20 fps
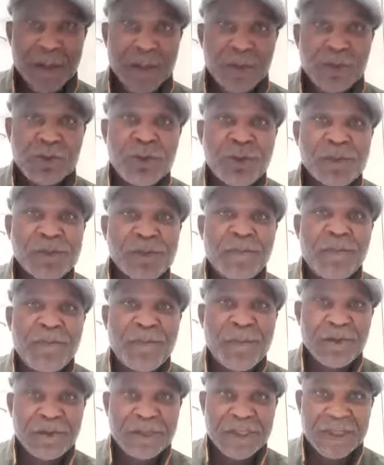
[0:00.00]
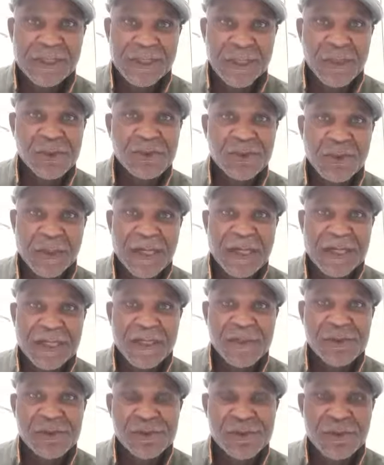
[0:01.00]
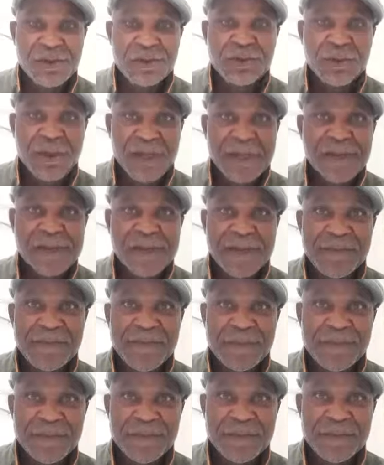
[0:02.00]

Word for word: de se pencher sur la question de la SAP.